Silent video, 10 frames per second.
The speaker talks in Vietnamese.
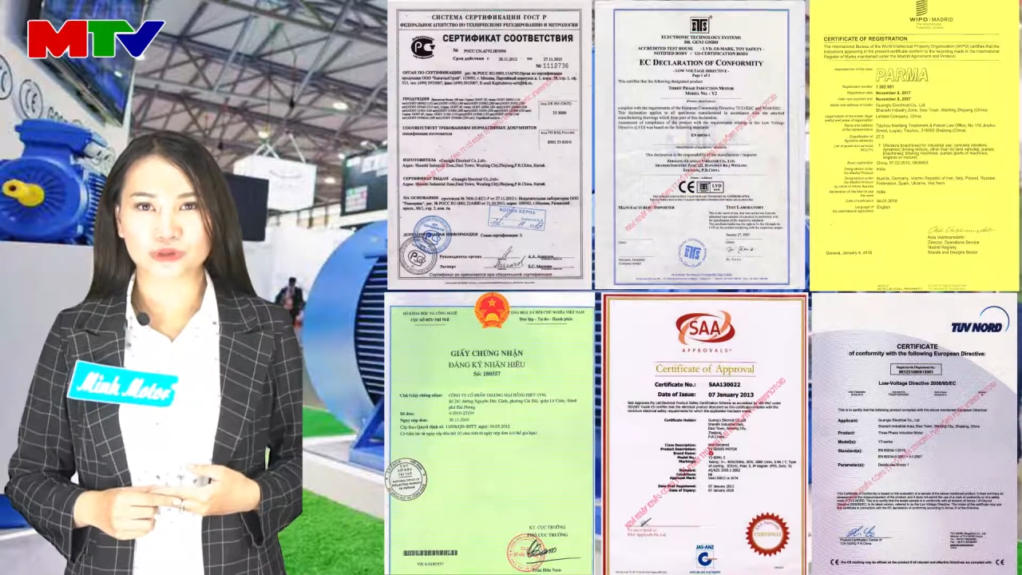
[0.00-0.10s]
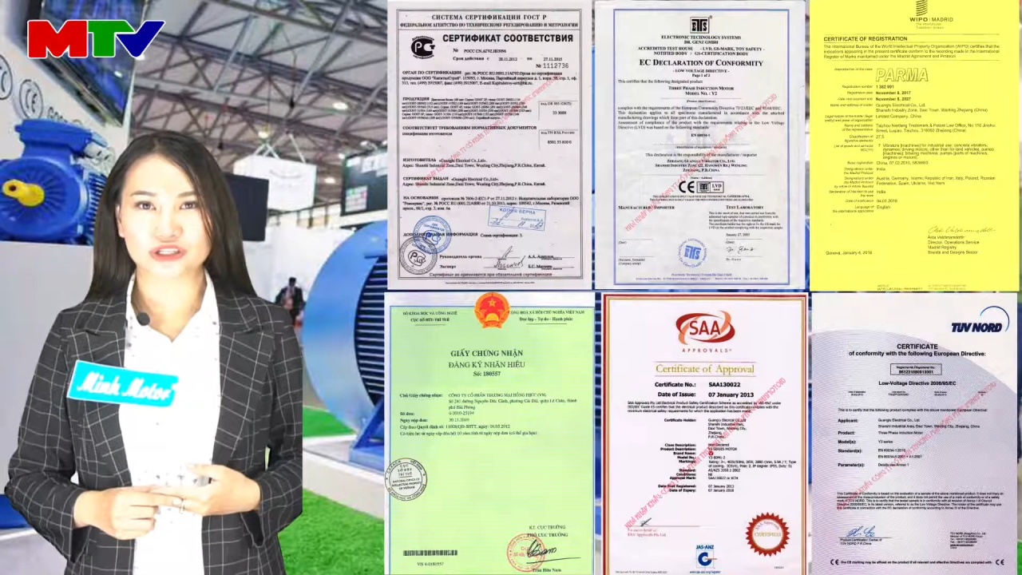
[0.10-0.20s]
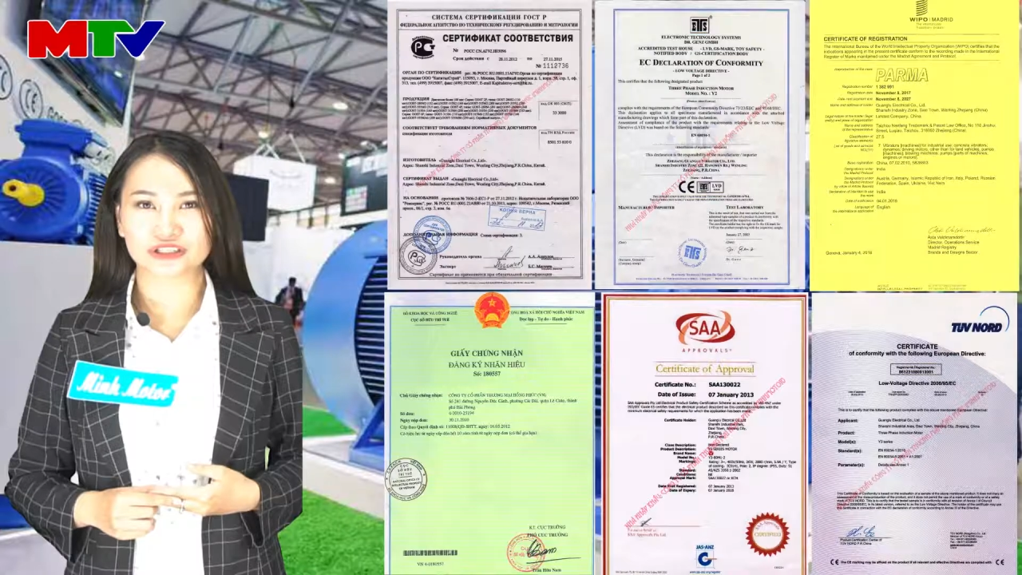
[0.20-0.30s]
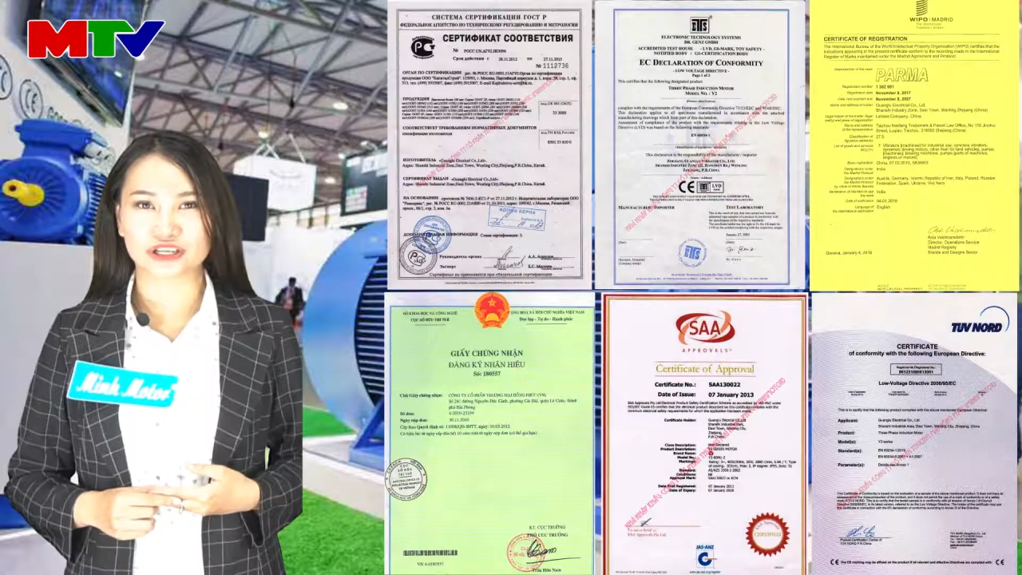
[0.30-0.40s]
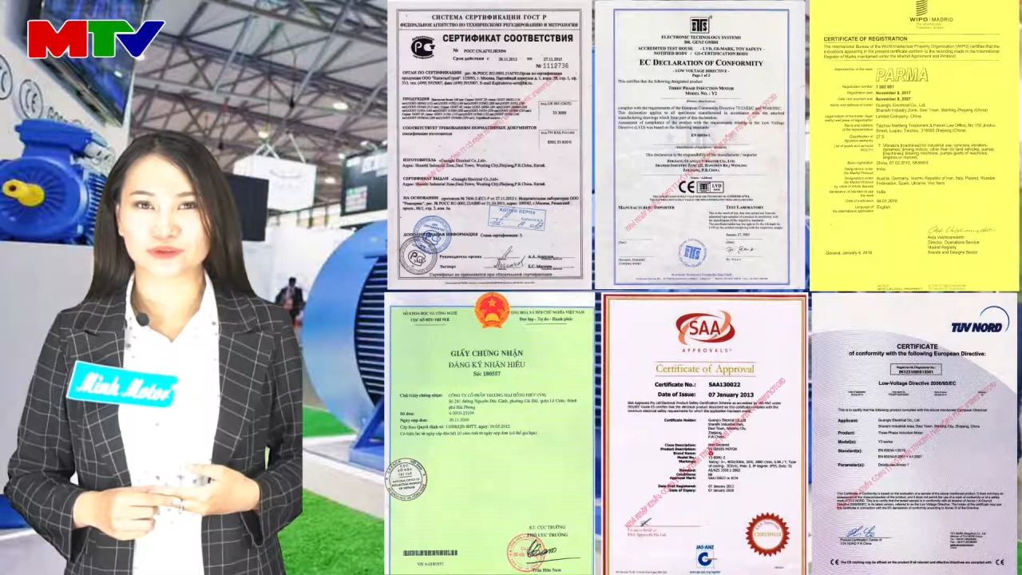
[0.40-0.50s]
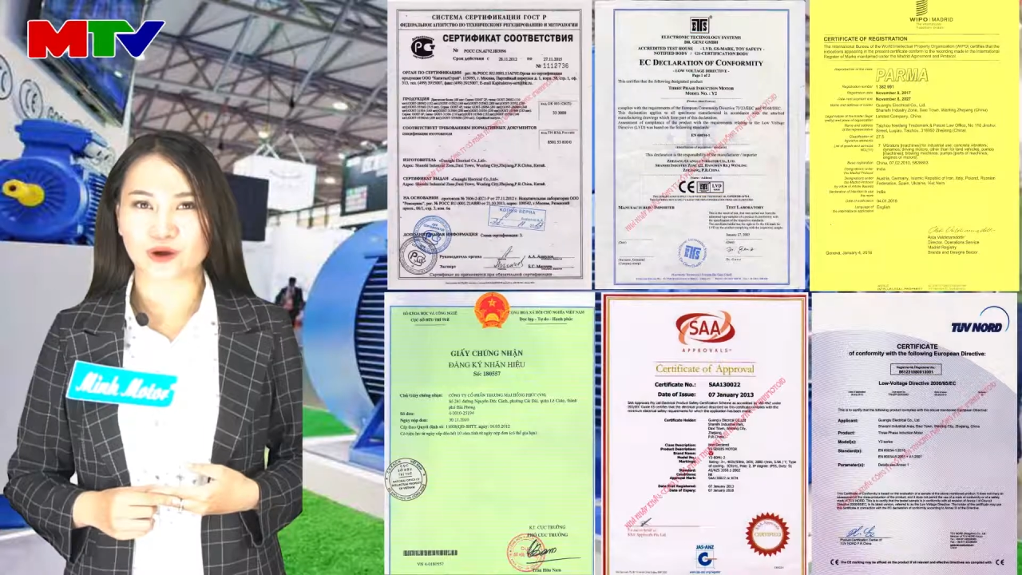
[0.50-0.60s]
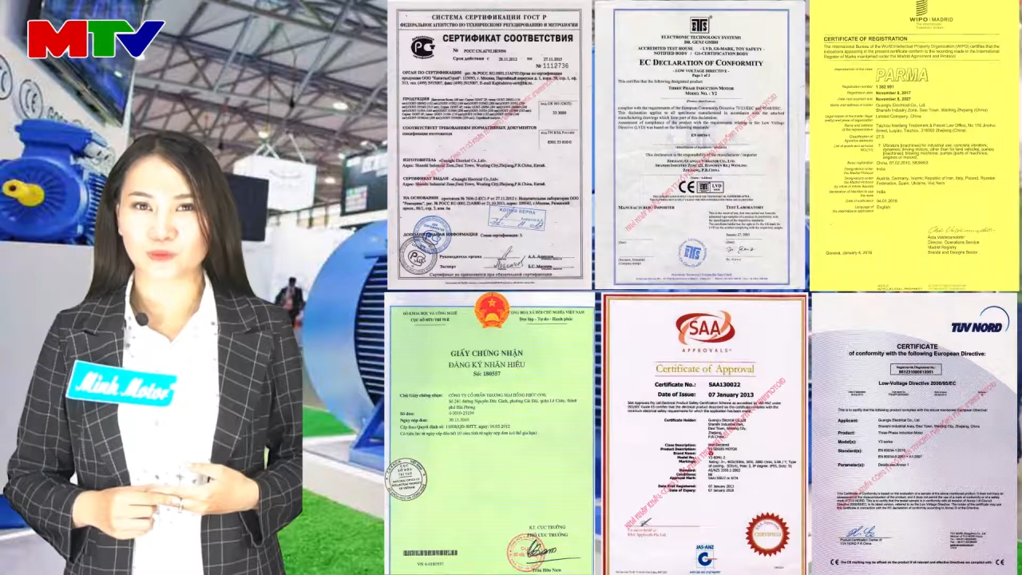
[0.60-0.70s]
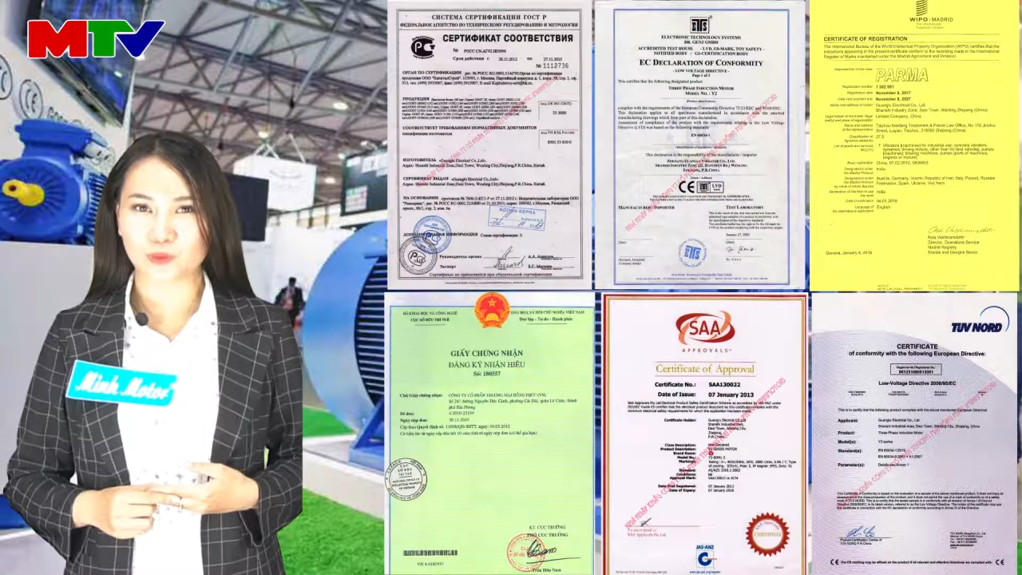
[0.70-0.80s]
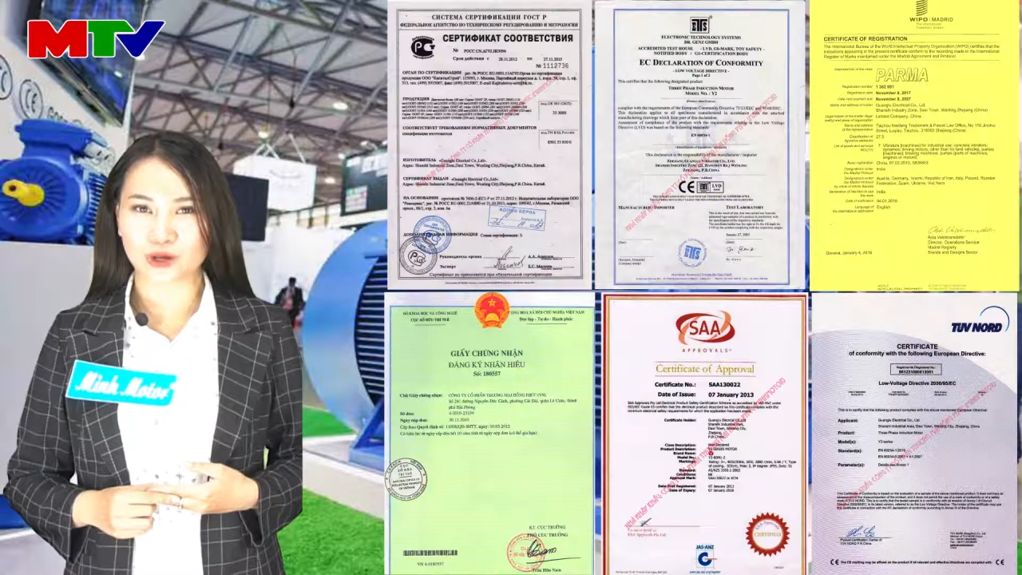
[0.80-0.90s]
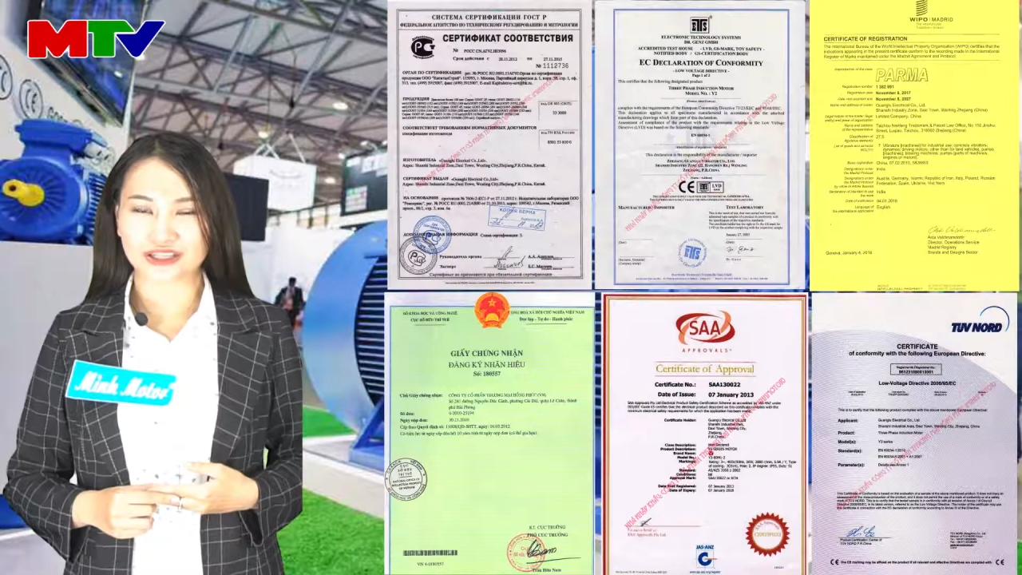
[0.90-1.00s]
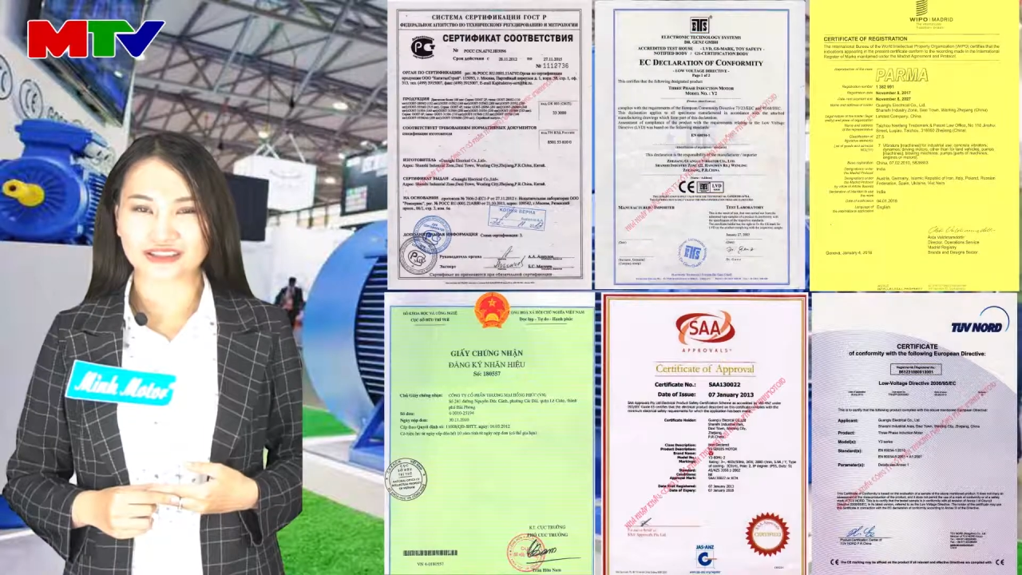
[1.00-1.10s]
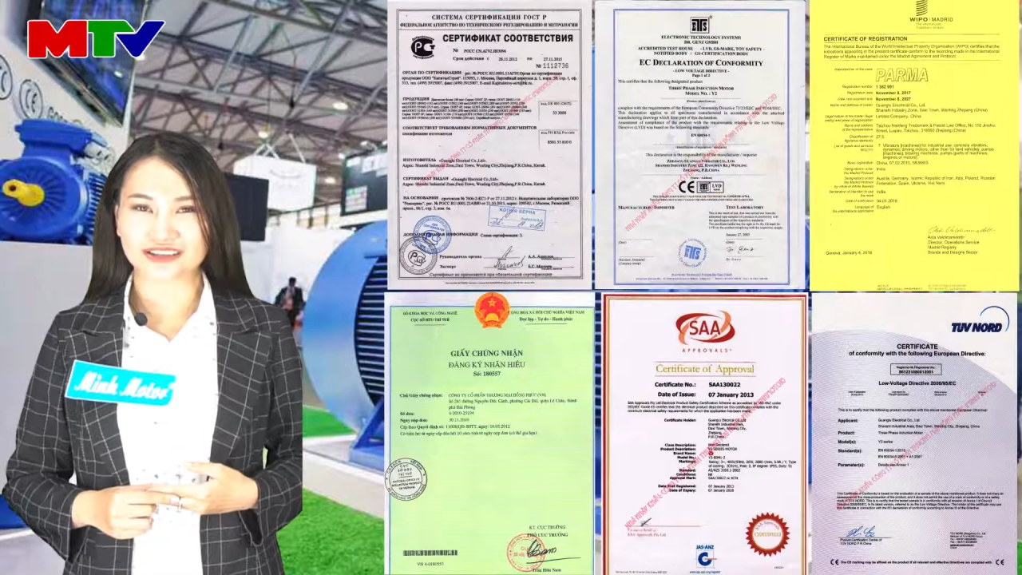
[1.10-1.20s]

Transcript: thương hiệu độc quyền